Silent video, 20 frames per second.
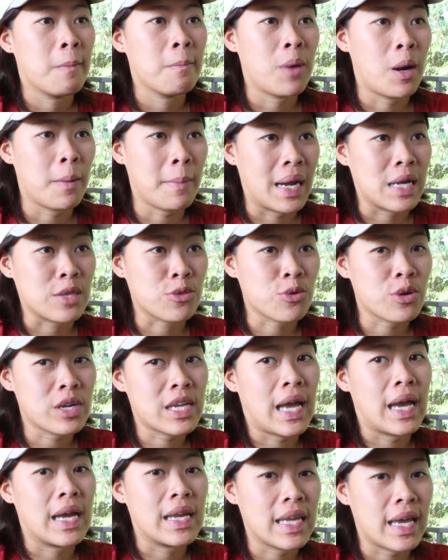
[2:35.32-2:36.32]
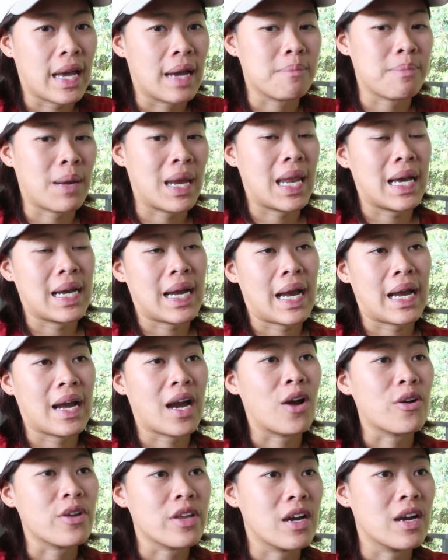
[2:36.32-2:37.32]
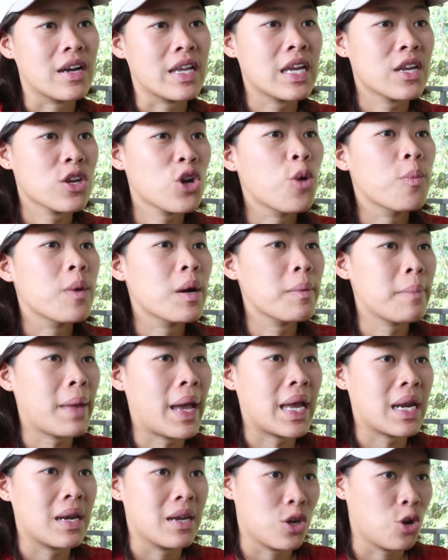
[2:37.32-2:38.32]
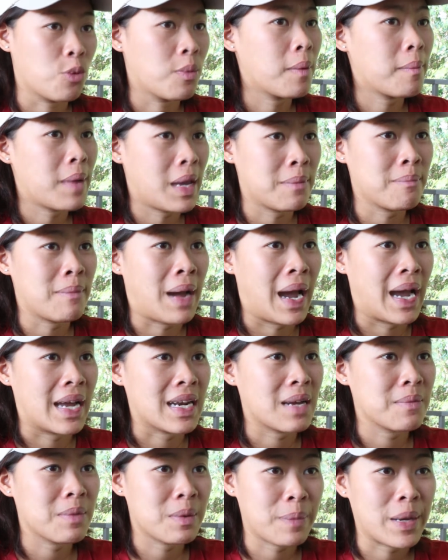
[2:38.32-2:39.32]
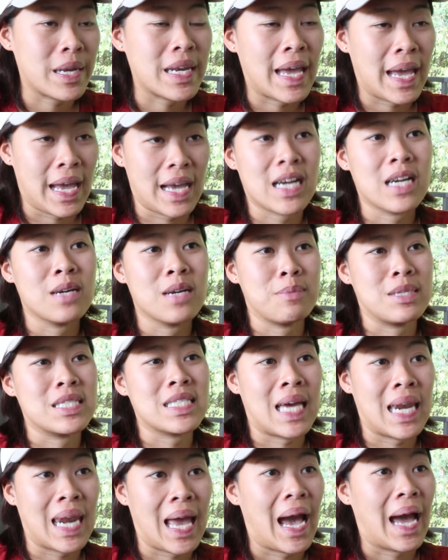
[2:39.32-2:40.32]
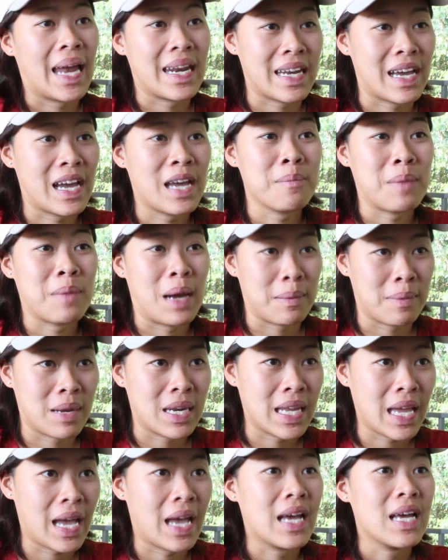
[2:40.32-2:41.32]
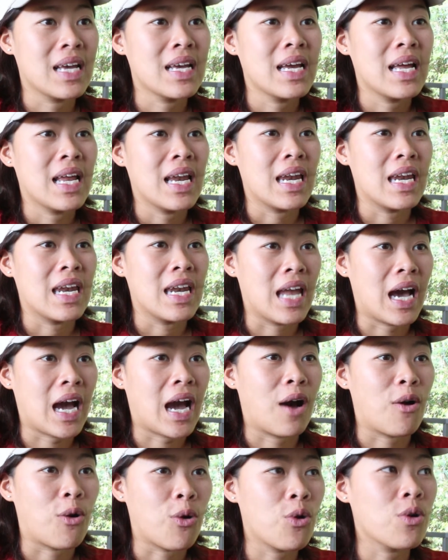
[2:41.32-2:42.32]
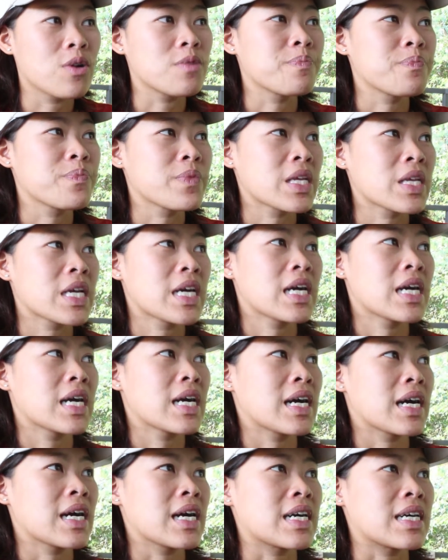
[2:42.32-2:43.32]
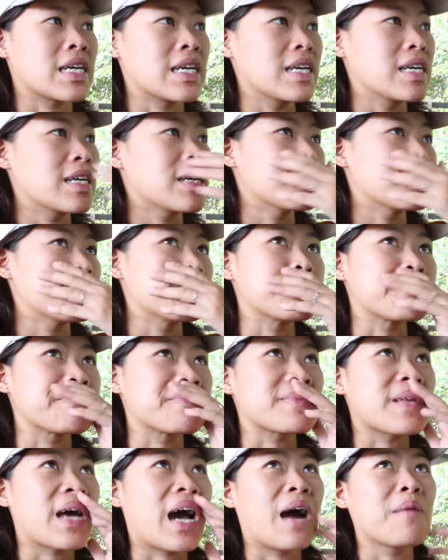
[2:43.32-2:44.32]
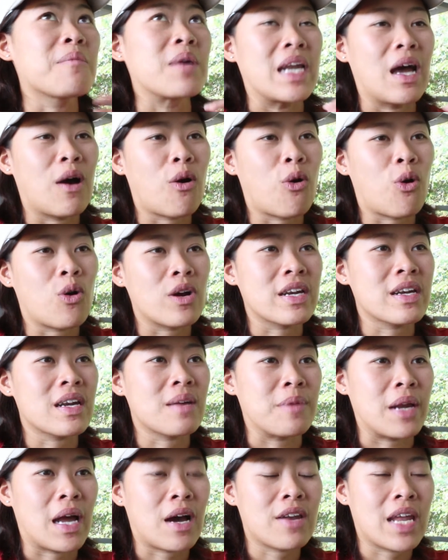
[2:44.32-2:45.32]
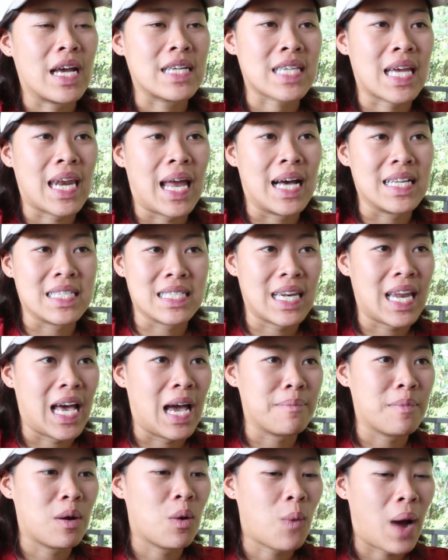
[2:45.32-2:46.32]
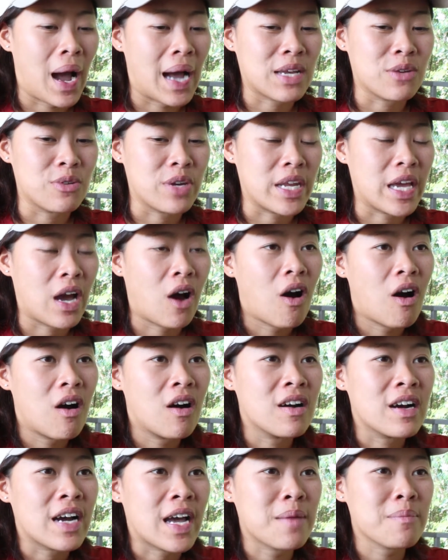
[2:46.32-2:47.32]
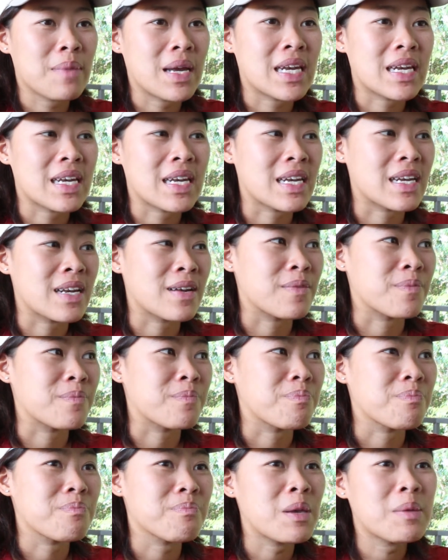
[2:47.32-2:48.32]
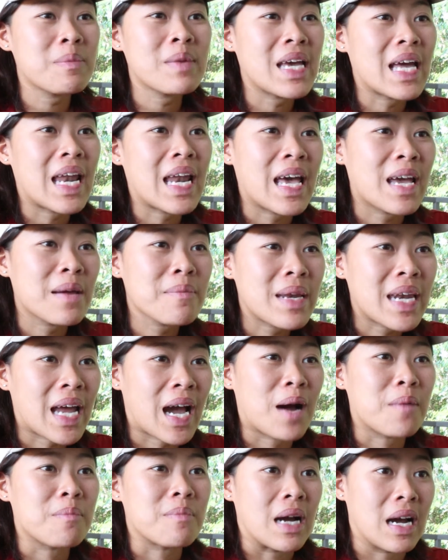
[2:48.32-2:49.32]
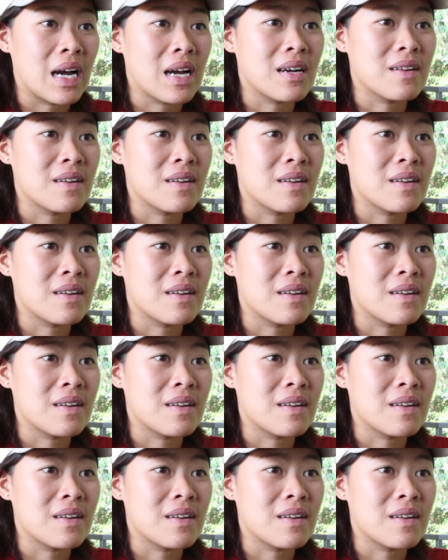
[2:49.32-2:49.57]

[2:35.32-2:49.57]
พอหมาตัวใหญ่เนี่ยพลังงานเขาเยอะยิ่งโดเบอร์แมนหมาถ้ามันพันธุ์แท้คือมันฉลาดนะไอหมาพันธุ์เนี้ยแล้วเขาคือเหมือนเอาเด็กฉลาดมาวางอยู่ในห้องให้มันไม่มีอะไรให้มันทำอ่ะ